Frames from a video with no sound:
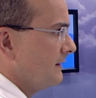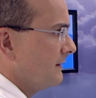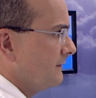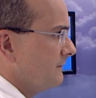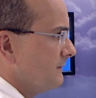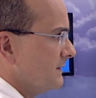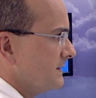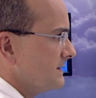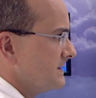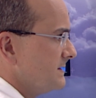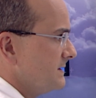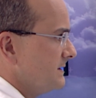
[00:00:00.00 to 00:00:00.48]
la
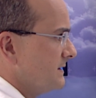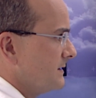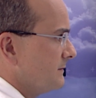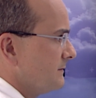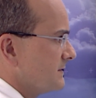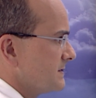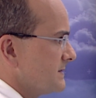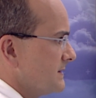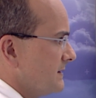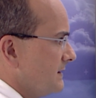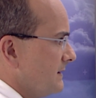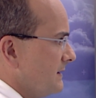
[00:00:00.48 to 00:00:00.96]
flechita
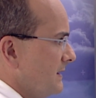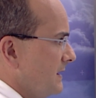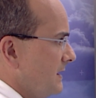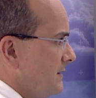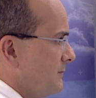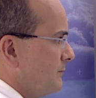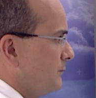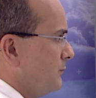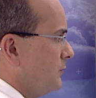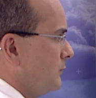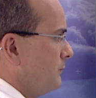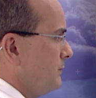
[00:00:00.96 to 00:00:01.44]
va a ser
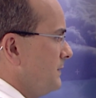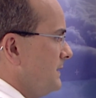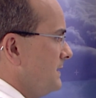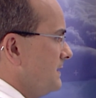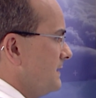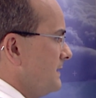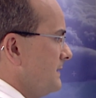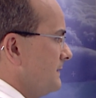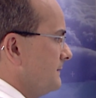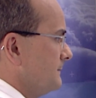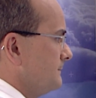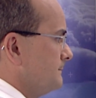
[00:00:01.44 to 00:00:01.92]
la
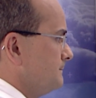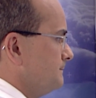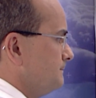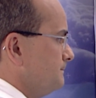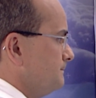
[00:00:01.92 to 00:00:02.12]
pupila,